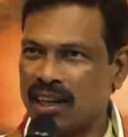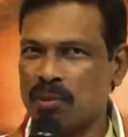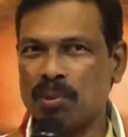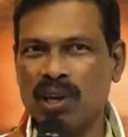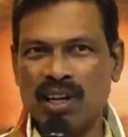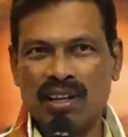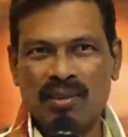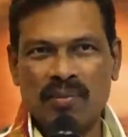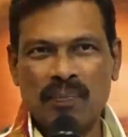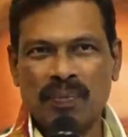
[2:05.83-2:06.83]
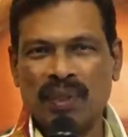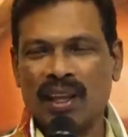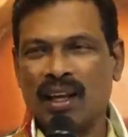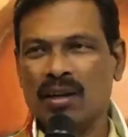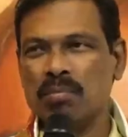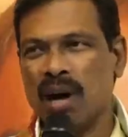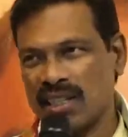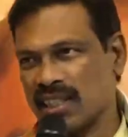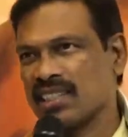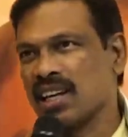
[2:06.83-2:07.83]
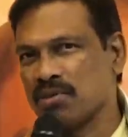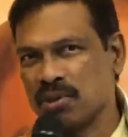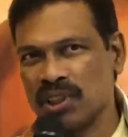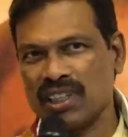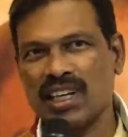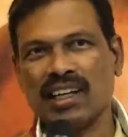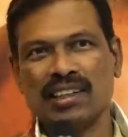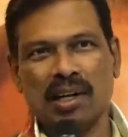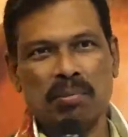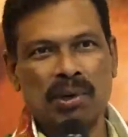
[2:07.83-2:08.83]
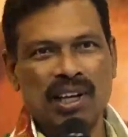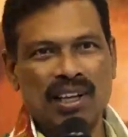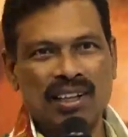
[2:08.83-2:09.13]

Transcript: తరపున భాషా సాంస్కృతిక శాఖ తరపున